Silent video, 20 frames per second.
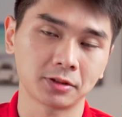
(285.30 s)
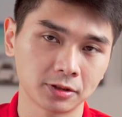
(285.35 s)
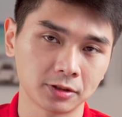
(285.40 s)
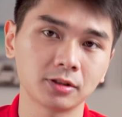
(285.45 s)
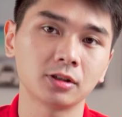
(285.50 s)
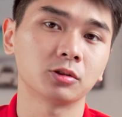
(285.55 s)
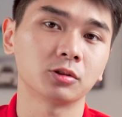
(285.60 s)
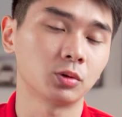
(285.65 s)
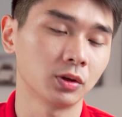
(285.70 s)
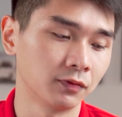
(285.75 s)
rất
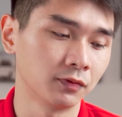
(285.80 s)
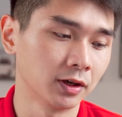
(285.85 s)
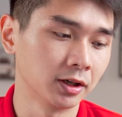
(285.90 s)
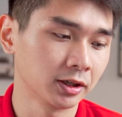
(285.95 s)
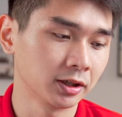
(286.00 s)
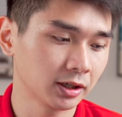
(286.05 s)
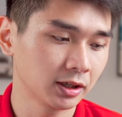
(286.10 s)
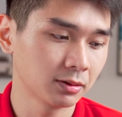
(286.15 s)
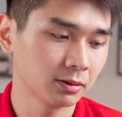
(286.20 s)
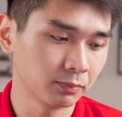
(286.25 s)
là tuyệt
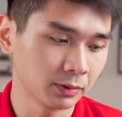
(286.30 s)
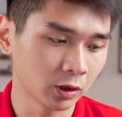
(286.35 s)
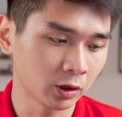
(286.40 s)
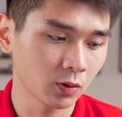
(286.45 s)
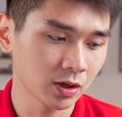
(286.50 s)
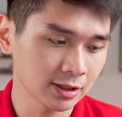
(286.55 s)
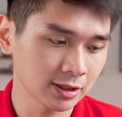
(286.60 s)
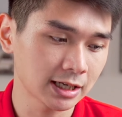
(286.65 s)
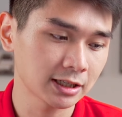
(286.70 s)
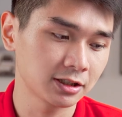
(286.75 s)
vời khi mà mình
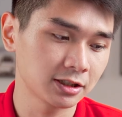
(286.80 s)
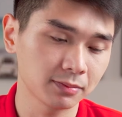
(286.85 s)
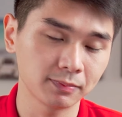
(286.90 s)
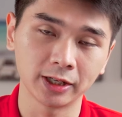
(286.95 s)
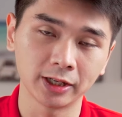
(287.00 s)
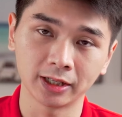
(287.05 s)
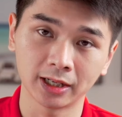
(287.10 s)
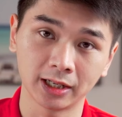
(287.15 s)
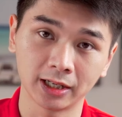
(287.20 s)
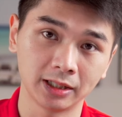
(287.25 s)
quan sát chiếc
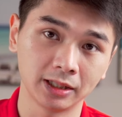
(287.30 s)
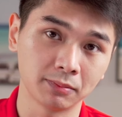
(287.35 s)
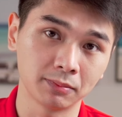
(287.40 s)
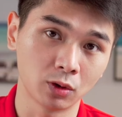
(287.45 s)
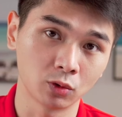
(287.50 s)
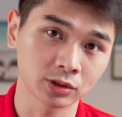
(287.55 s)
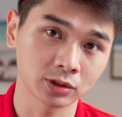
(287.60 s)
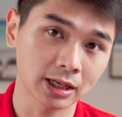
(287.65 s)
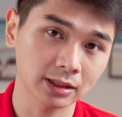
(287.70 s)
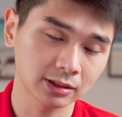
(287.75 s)
màn hình này thì
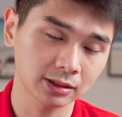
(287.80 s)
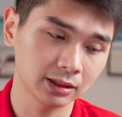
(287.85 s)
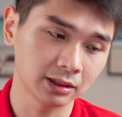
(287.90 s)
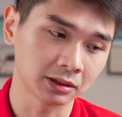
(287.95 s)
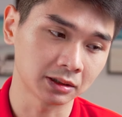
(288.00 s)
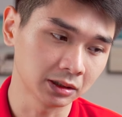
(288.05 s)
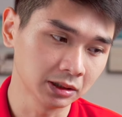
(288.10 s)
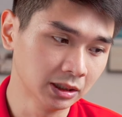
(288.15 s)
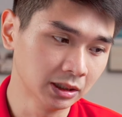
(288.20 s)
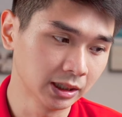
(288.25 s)
màu sắc rất là
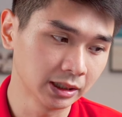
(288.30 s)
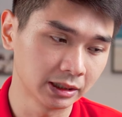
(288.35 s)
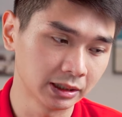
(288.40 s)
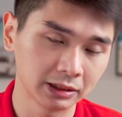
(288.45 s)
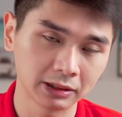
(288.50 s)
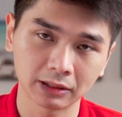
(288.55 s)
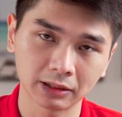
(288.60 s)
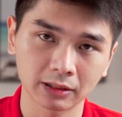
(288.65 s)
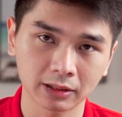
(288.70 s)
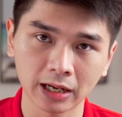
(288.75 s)
tươi
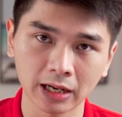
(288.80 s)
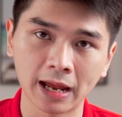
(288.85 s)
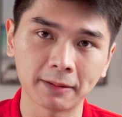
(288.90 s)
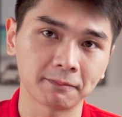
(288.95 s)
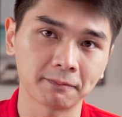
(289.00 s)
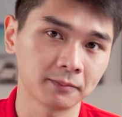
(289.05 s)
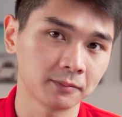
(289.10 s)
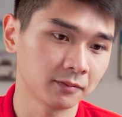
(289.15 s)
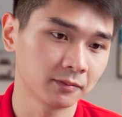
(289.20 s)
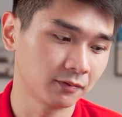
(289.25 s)
đẹp
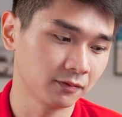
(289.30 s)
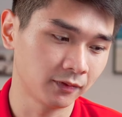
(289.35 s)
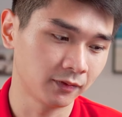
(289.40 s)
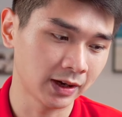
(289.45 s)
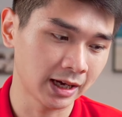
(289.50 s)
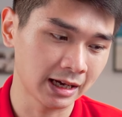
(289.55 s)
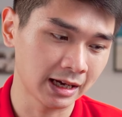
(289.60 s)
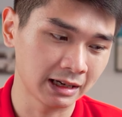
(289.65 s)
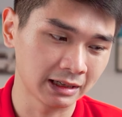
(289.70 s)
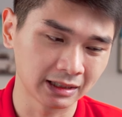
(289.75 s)

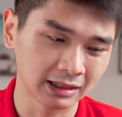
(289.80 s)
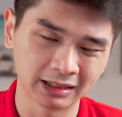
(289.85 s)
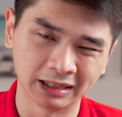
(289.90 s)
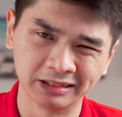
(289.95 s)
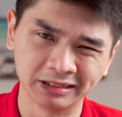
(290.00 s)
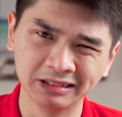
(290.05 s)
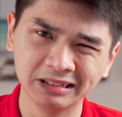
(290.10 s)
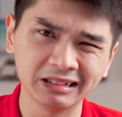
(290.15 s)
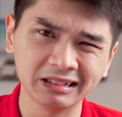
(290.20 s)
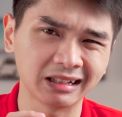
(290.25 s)
và
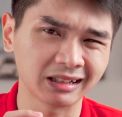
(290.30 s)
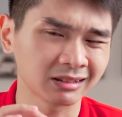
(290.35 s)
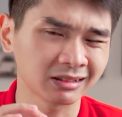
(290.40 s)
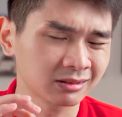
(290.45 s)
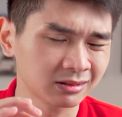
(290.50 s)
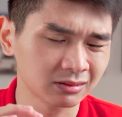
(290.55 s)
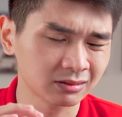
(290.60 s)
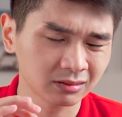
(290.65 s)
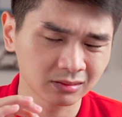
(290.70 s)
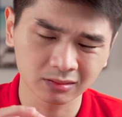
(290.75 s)
gần như là
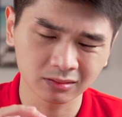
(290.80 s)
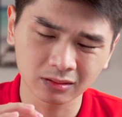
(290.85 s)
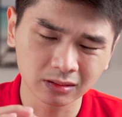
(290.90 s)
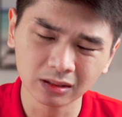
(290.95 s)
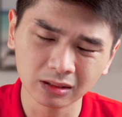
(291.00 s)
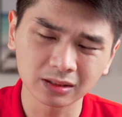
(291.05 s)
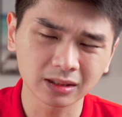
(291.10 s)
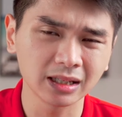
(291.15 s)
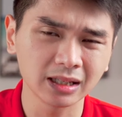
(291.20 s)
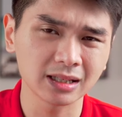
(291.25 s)

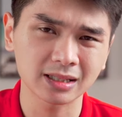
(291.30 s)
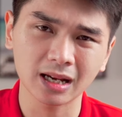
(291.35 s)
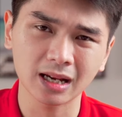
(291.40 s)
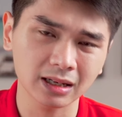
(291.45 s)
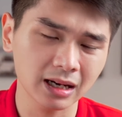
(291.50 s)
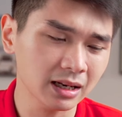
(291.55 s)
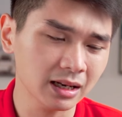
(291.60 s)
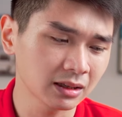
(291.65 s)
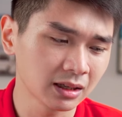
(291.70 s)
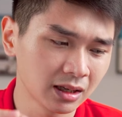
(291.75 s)
cực kỳ sắc nét